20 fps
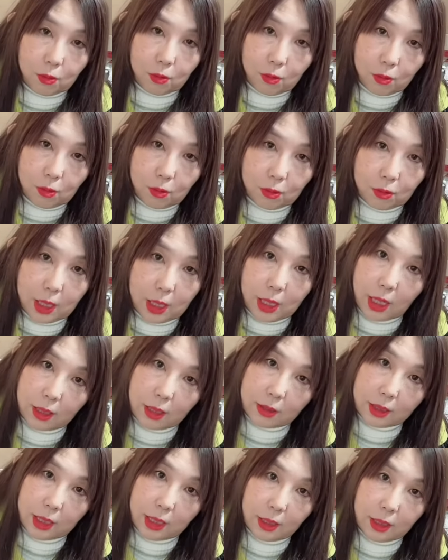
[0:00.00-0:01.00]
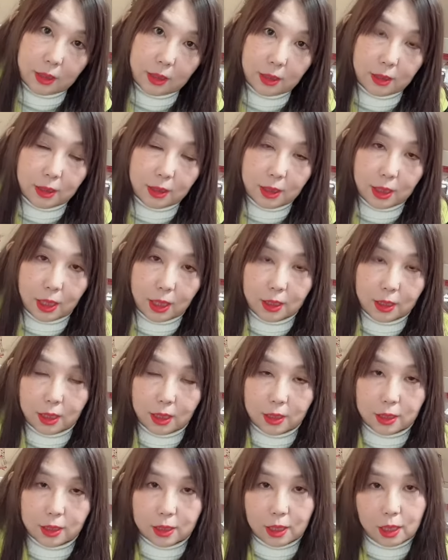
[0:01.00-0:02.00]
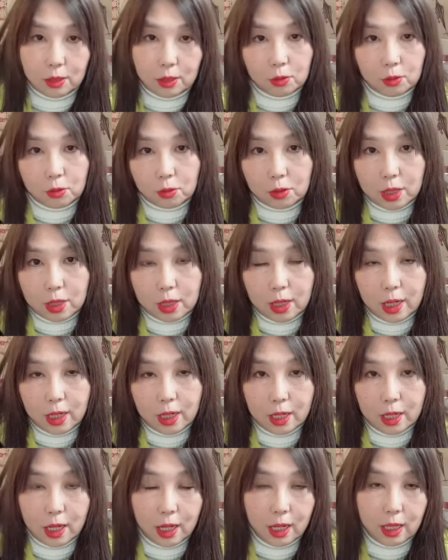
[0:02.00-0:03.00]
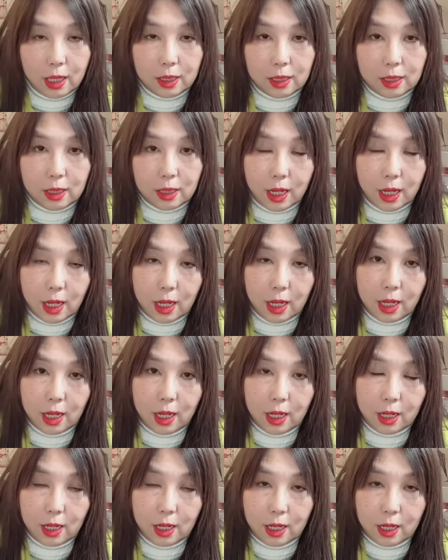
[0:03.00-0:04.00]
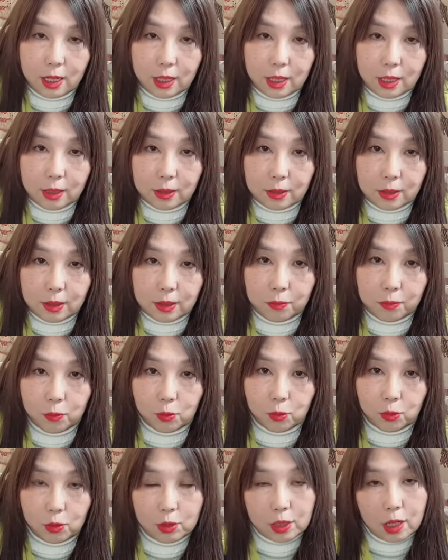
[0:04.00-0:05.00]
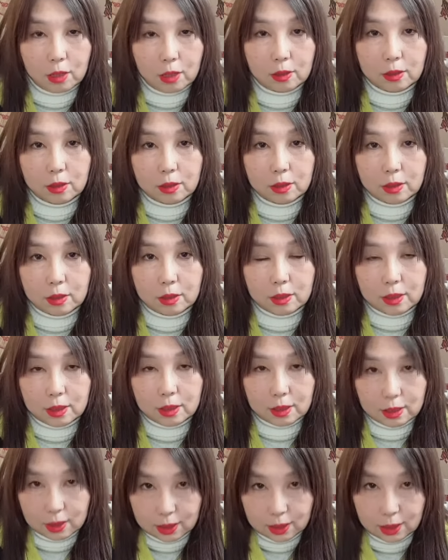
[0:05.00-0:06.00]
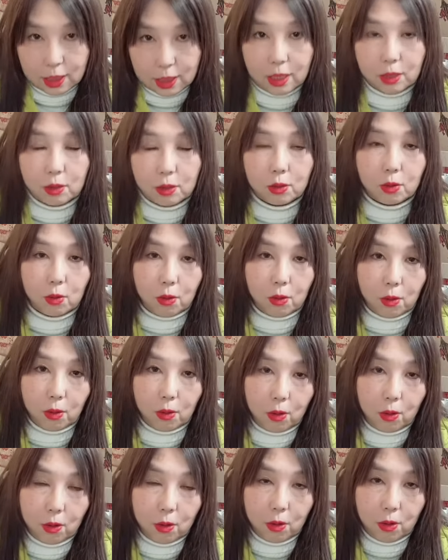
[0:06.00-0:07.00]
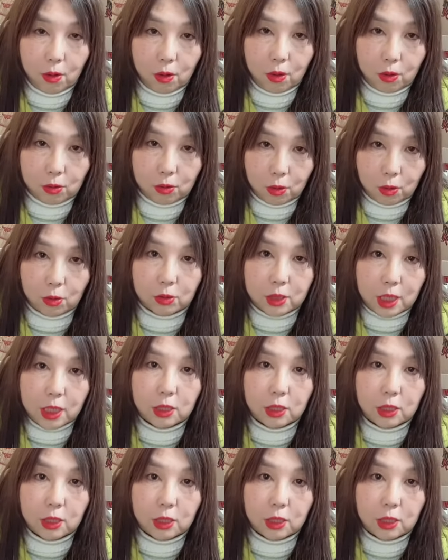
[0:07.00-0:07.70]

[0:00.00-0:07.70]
こんな落選するんだったらチケット取れないなってもうとにかくチケット取る前